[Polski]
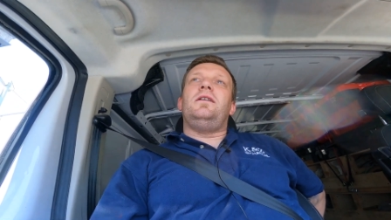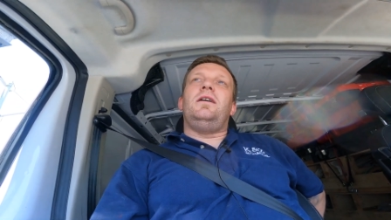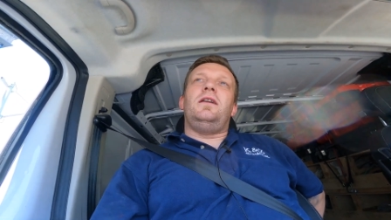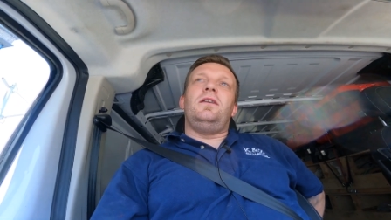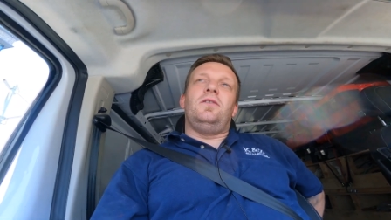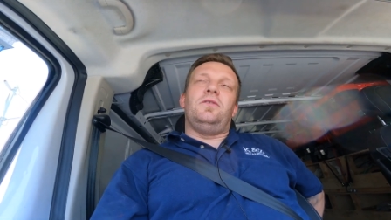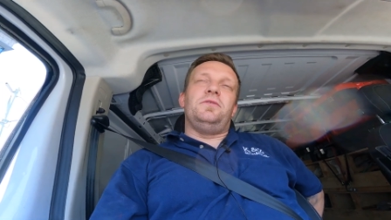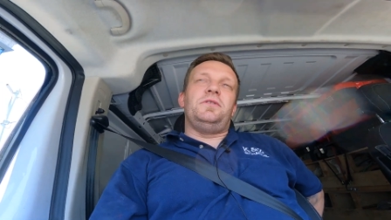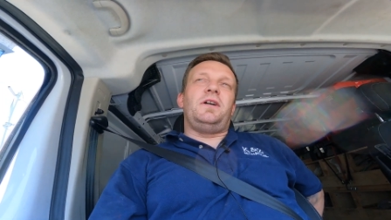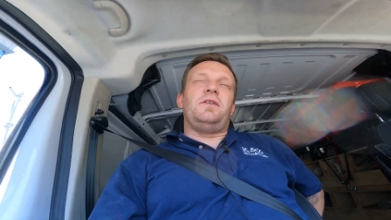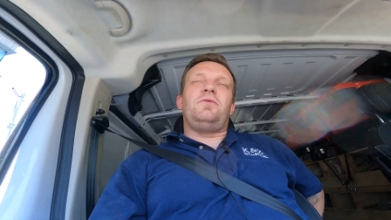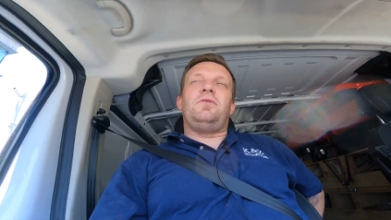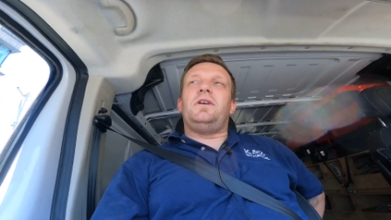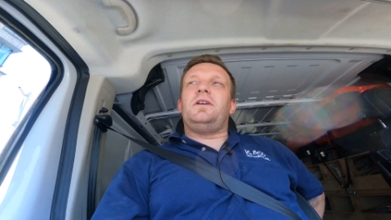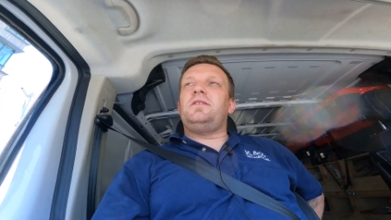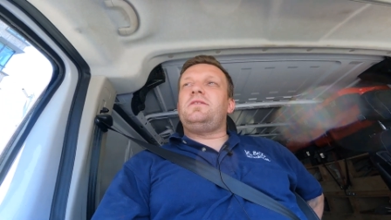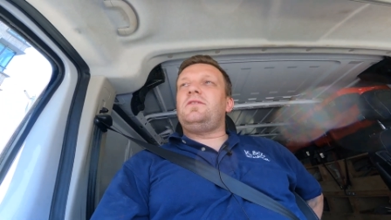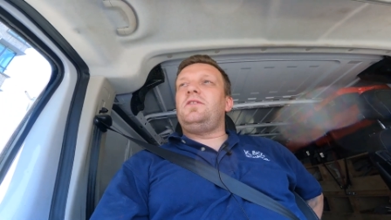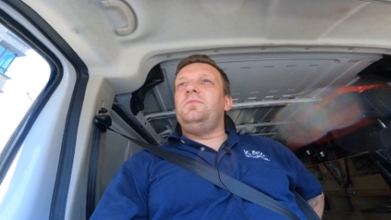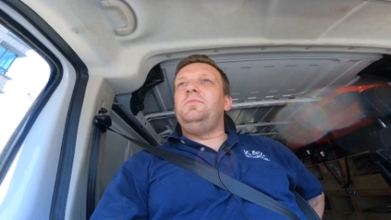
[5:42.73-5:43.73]
ale on
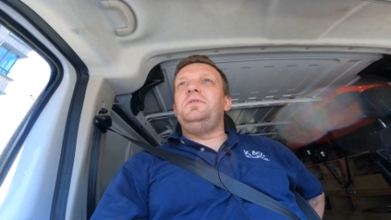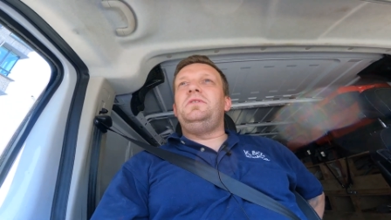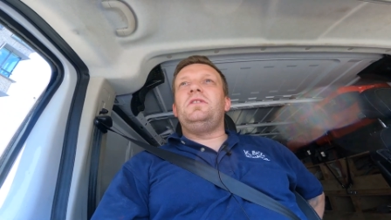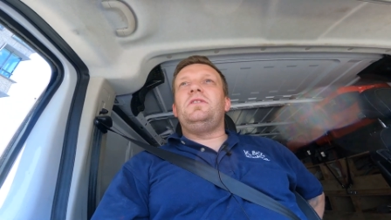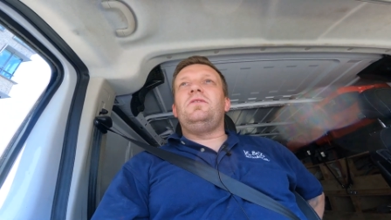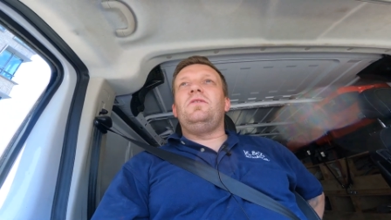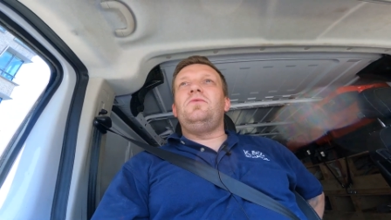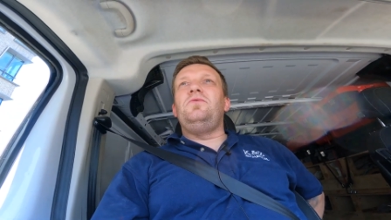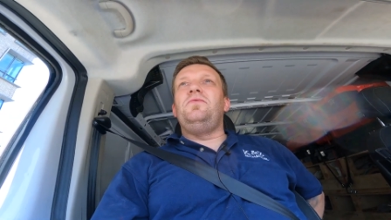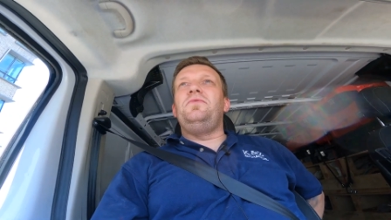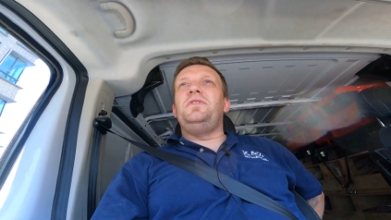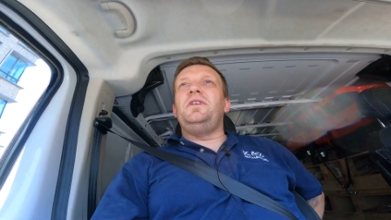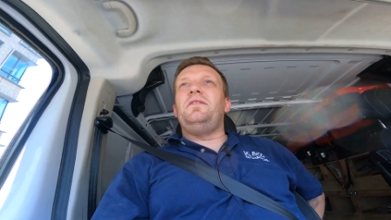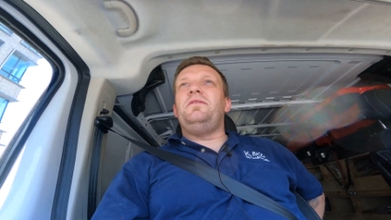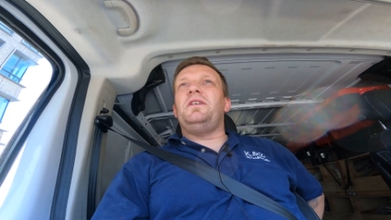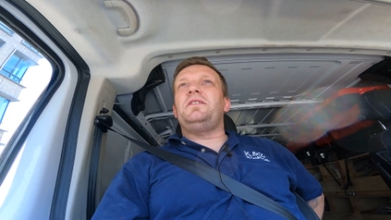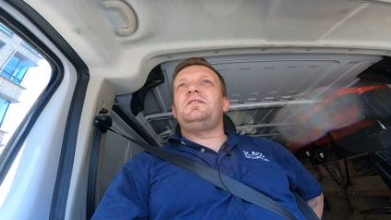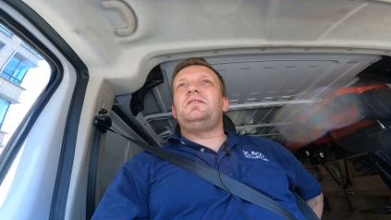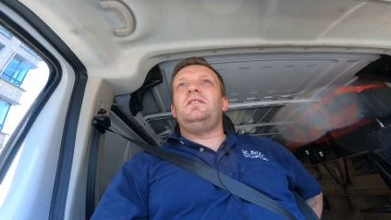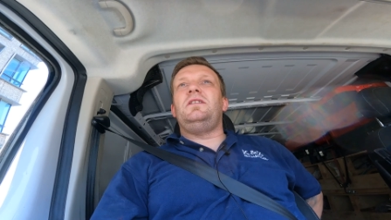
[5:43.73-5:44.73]
akurat robi tylko
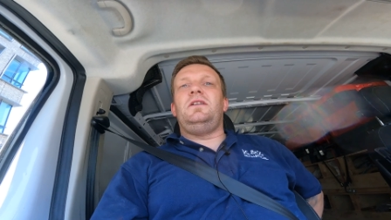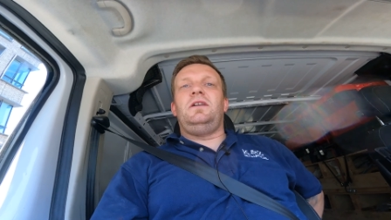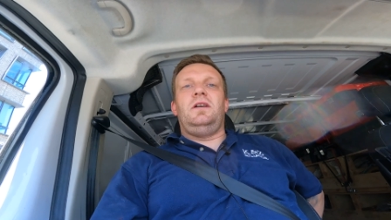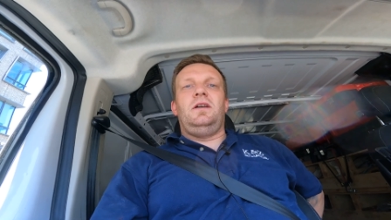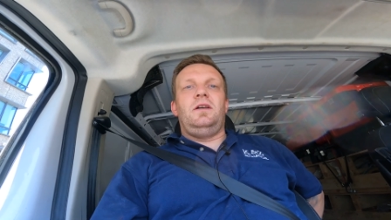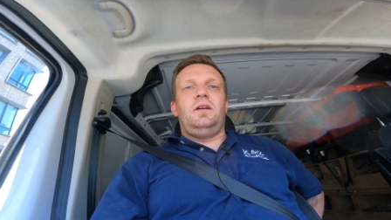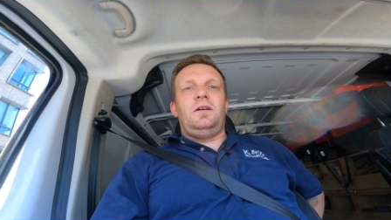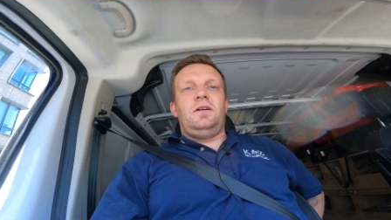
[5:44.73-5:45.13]
głównie właśnie